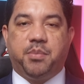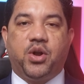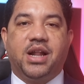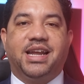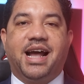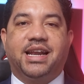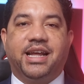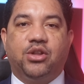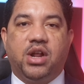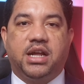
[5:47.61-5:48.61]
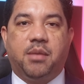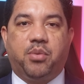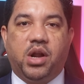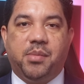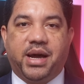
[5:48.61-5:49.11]
Pero el gran reto y el gran
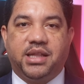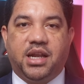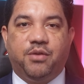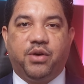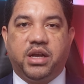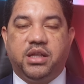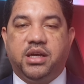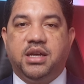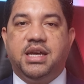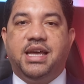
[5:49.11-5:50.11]
problema que tiene Faride